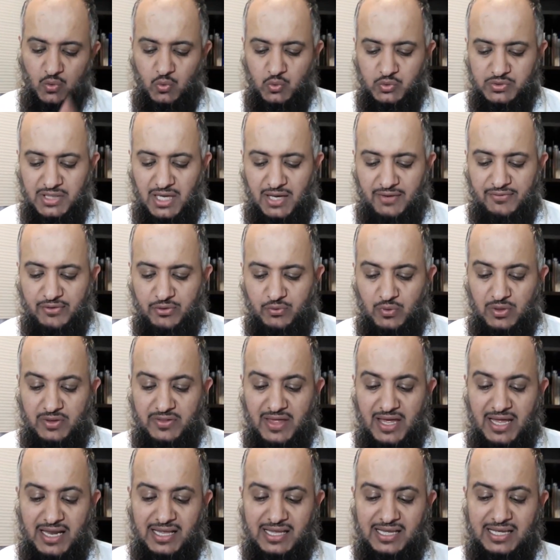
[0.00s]
وتحفظ
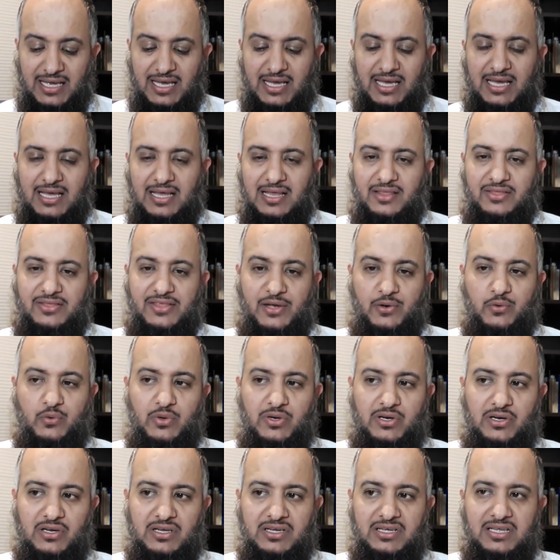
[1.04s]
ولذلك
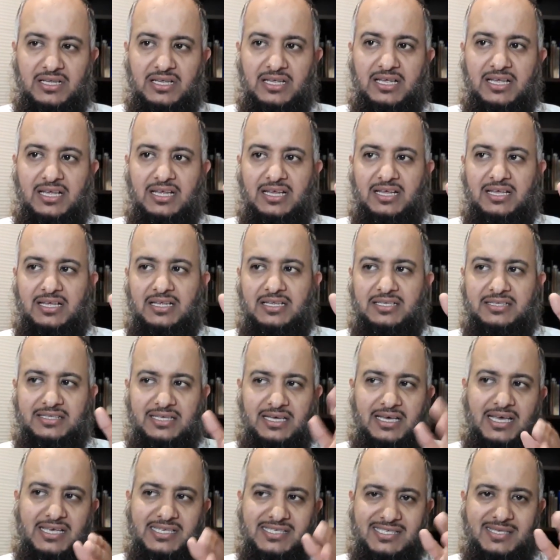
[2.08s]
ضروري أنك
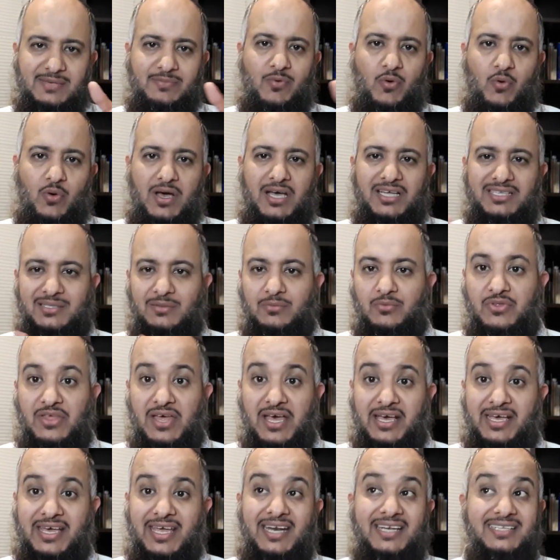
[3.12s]
تقسم أوقات
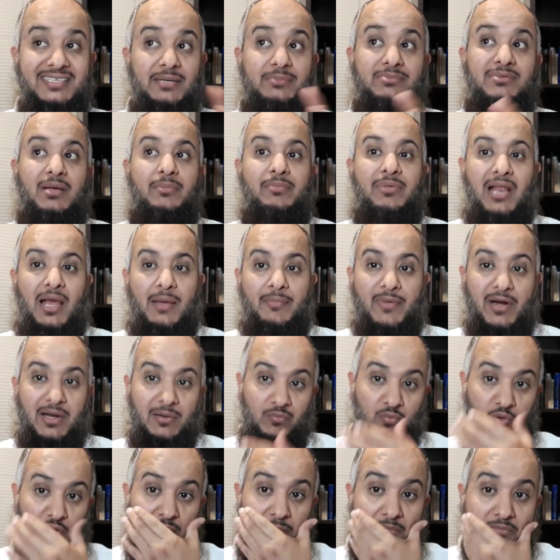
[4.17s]
المذاكرة تبدأ بالأمر
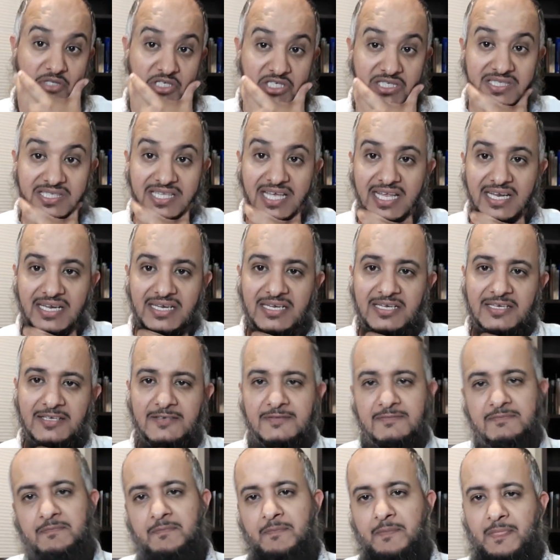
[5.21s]
المهم جدا
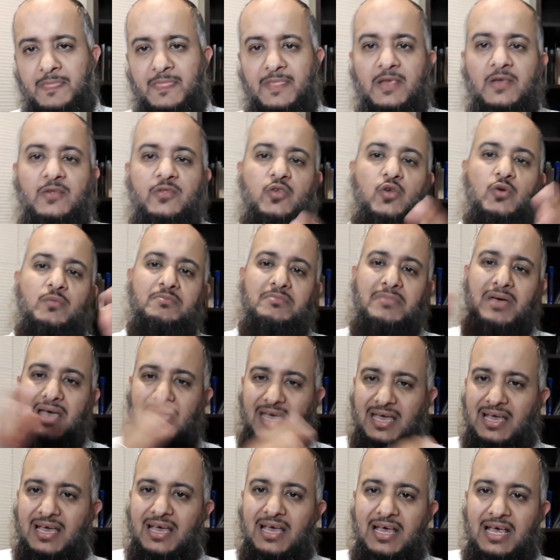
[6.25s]

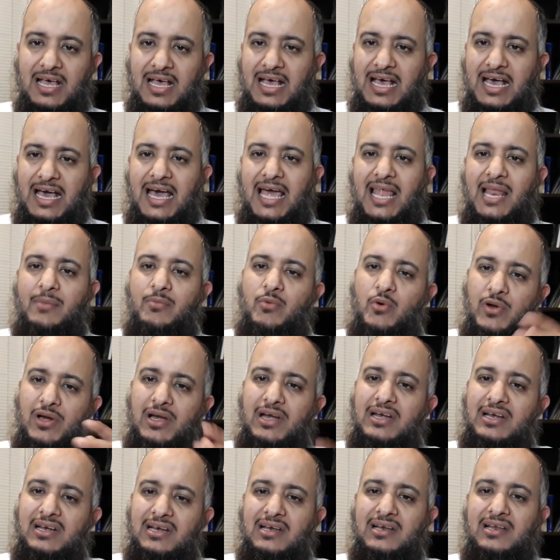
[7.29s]
ثم الأمور
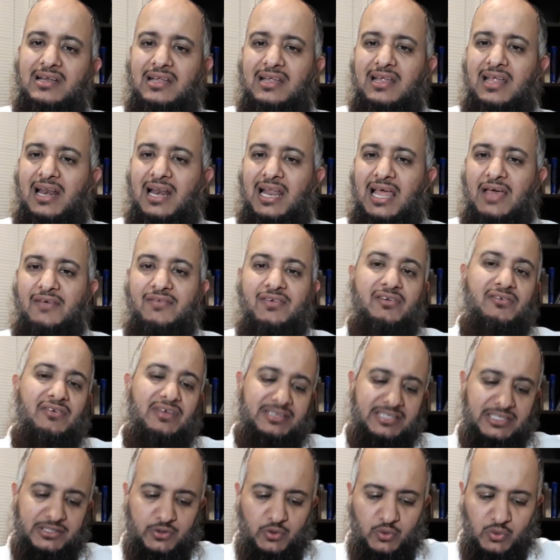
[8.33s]
الخفيفة
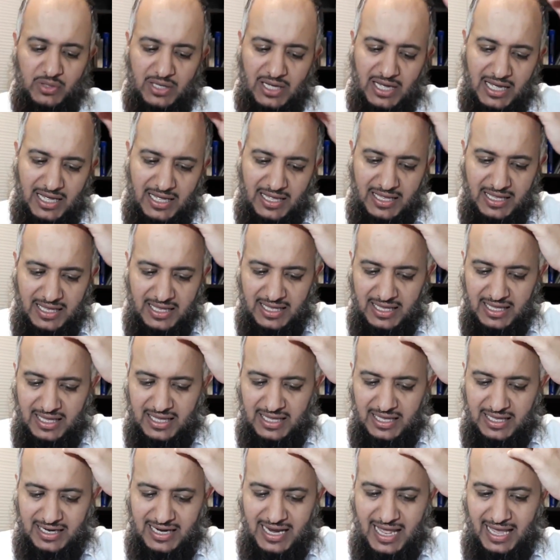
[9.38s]
تتركها
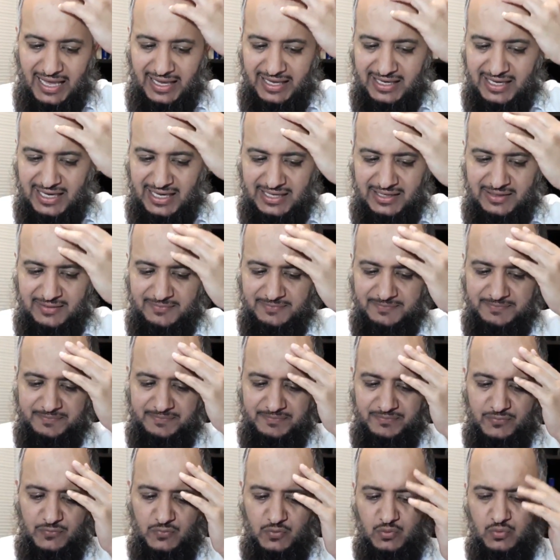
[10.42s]
لاحقا
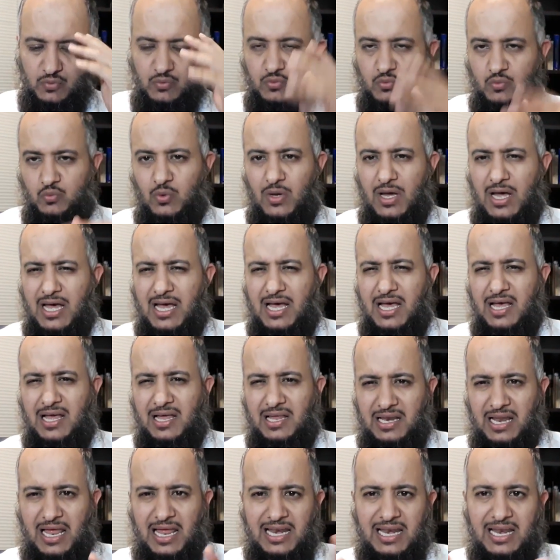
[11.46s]

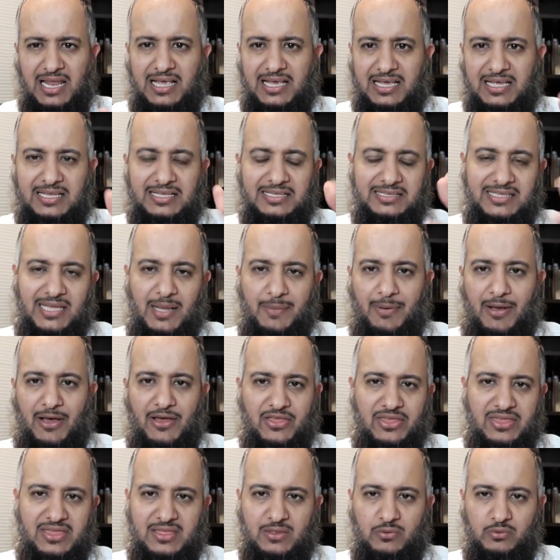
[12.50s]
ولعلك
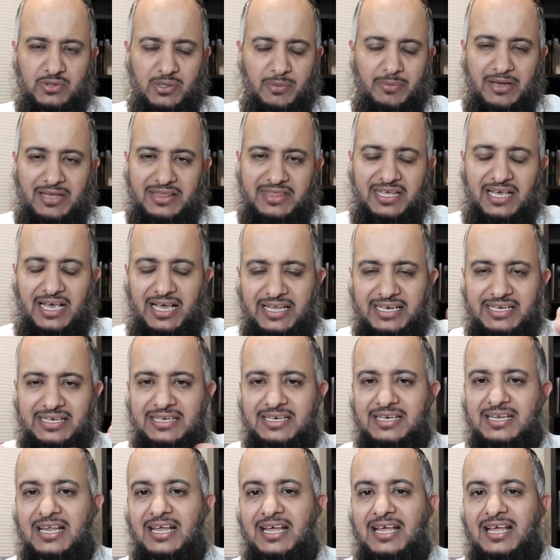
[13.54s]
تبحث وتبحثي عن